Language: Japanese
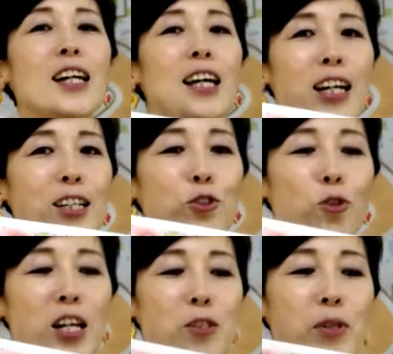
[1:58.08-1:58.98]
回がちょっ
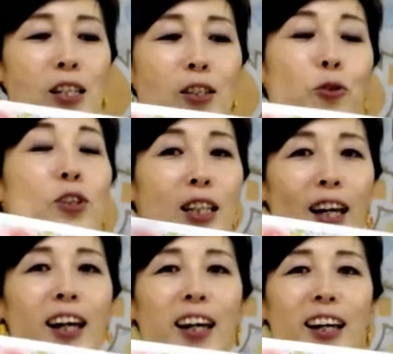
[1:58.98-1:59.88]
と初めて一人
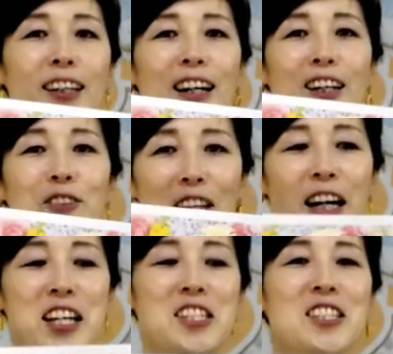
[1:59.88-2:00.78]
であの、ね、
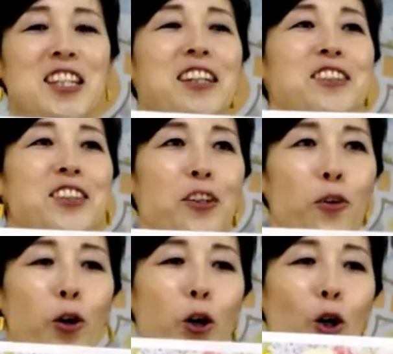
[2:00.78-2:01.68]
配信したんですけ
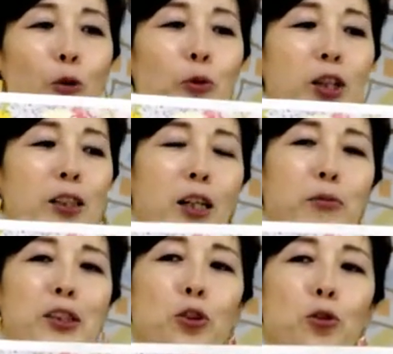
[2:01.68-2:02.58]
ど、もうね、
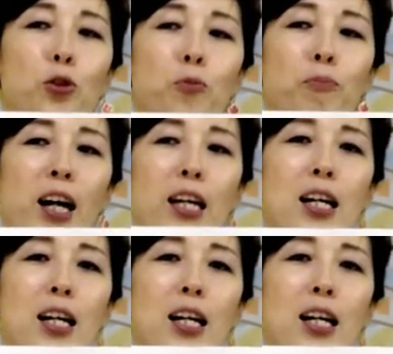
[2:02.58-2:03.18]
まあ、ちょっと舞い上